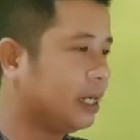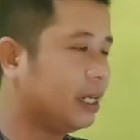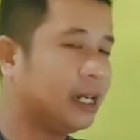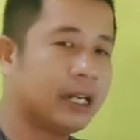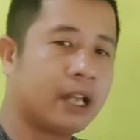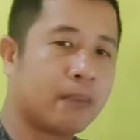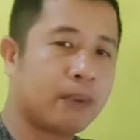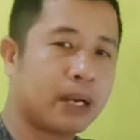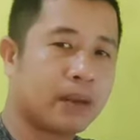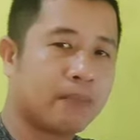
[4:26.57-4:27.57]
eh,
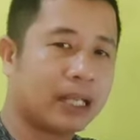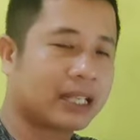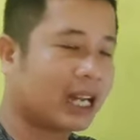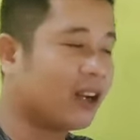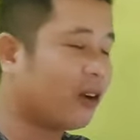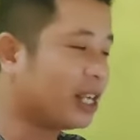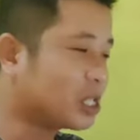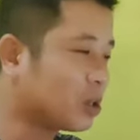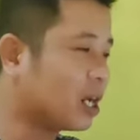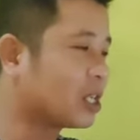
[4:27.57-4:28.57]
diperdebatkan oleh
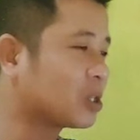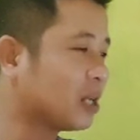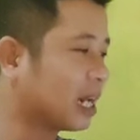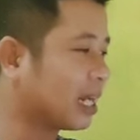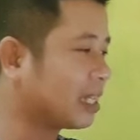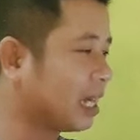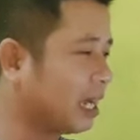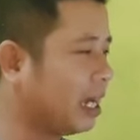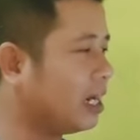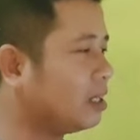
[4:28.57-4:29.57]
saudara-saudara kita
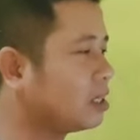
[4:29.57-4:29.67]
yang